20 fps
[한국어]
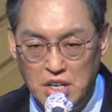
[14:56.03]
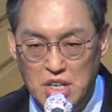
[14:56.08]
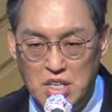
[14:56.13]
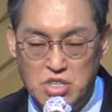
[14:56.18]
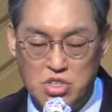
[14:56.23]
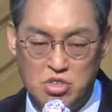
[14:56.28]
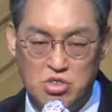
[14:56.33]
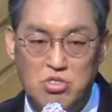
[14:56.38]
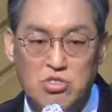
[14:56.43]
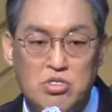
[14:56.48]

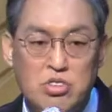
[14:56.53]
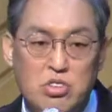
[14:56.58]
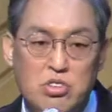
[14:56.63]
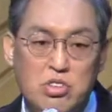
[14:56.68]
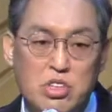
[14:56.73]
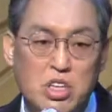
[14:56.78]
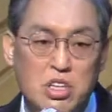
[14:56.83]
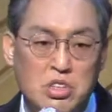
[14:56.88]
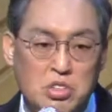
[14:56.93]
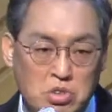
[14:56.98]

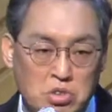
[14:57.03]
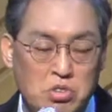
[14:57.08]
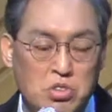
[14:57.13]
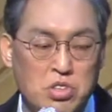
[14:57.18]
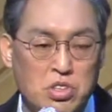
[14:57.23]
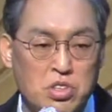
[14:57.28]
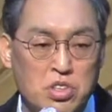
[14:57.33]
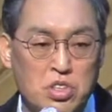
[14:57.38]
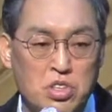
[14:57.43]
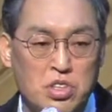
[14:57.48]
충성된
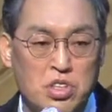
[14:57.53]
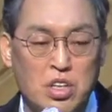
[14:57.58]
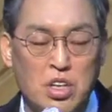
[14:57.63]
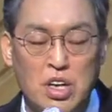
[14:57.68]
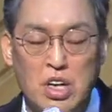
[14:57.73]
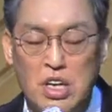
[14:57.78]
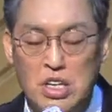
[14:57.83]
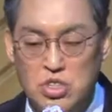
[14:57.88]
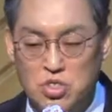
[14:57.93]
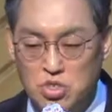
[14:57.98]
종들은
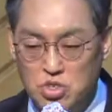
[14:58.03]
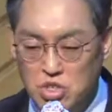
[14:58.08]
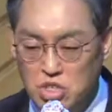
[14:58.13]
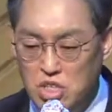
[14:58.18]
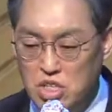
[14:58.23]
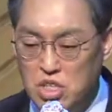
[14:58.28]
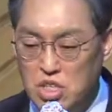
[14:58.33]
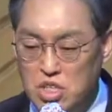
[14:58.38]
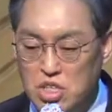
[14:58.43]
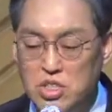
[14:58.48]
주인이
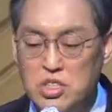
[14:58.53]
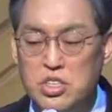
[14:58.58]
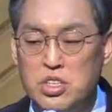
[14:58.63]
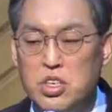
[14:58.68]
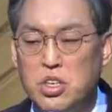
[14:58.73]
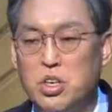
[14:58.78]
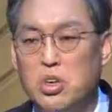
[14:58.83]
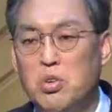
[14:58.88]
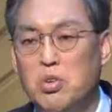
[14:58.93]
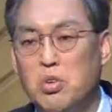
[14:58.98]
일을
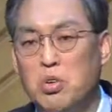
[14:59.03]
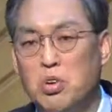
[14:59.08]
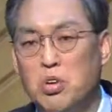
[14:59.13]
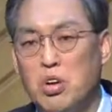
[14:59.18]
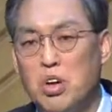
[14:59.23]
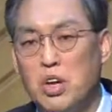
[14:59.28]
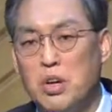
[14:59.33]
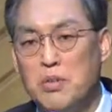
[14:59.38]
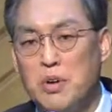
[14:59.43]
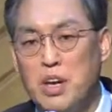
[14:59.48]
시키고
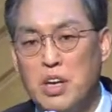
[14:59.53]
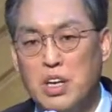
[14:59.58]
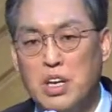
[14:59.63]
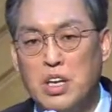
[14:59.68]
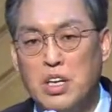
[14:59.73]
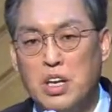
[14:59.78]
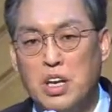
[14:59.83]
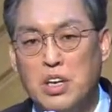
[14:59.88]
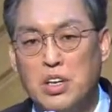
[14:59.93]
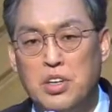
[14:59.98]
밖에
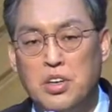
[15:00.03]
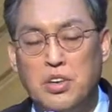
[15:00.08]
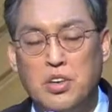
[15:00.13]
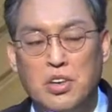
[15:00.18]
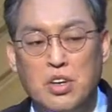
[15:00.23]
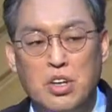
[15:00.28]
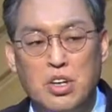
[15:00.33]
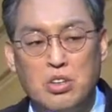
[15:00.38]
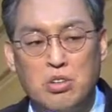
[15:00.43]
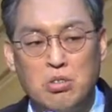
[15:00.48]
다녀
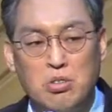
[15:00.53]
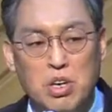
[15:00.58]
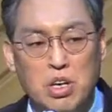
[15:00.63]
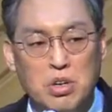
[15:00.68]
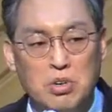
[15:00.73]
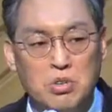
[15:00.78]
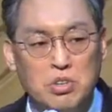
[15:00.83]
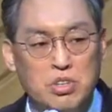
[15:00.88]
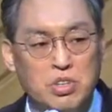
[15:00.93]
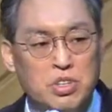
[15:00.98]

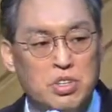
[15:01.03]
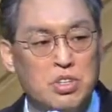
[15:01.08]
돌아오는 그